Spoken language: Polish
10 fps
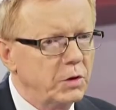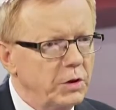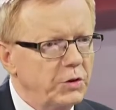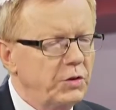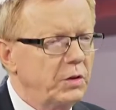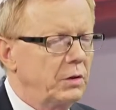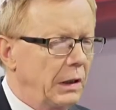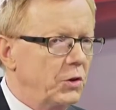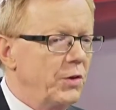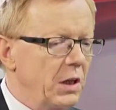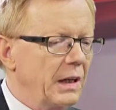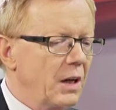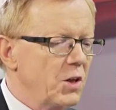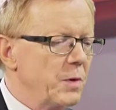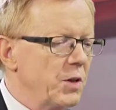to jest ta, oczywiście
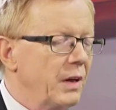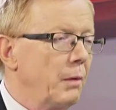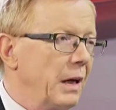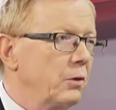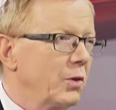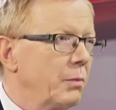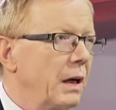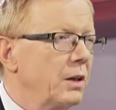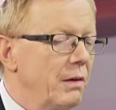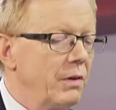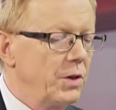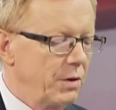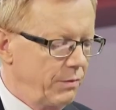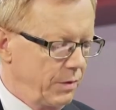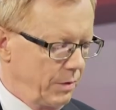taka jest specyfika banku. bo no bank nie
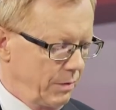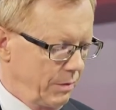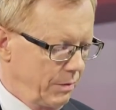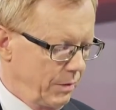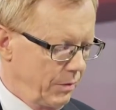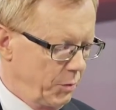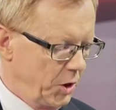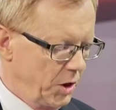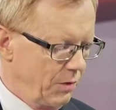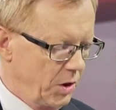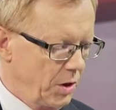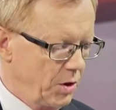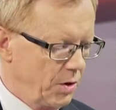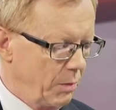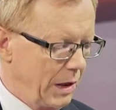wejdzie w, w, w,
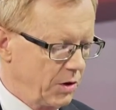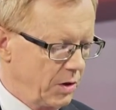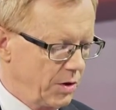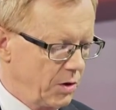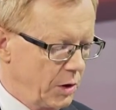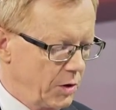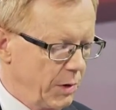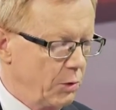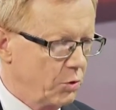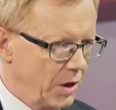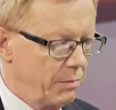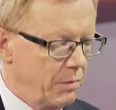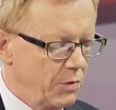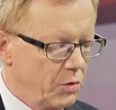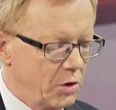przedsięwzięcie obarczone z, zbyt dużym,
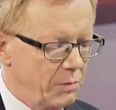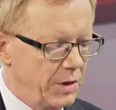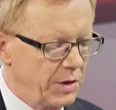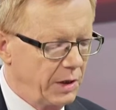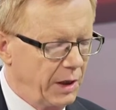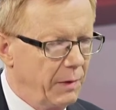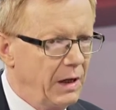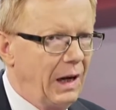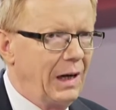z dużym ryzykiem.